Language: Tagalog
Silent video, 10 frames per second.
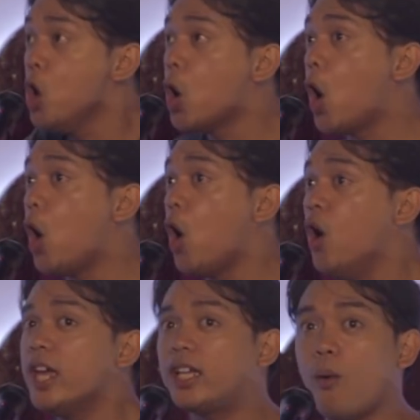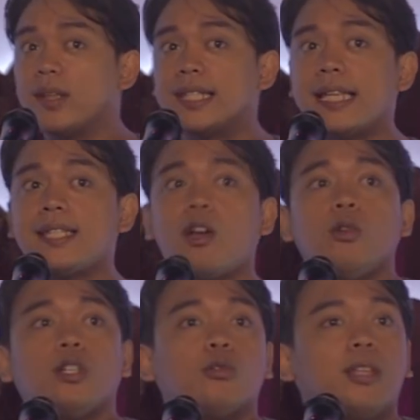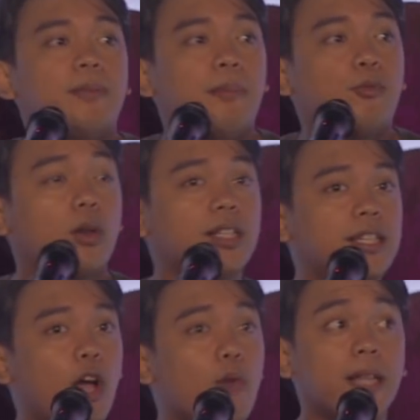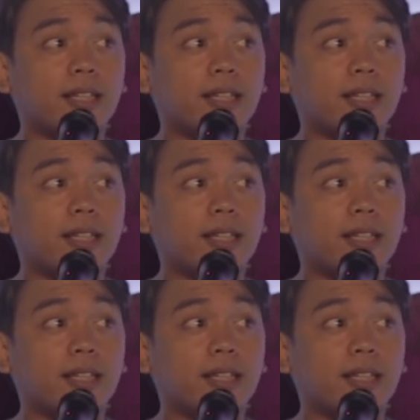Oo, ikaw ang sinisigaw nitong dibdib ko at hindi ako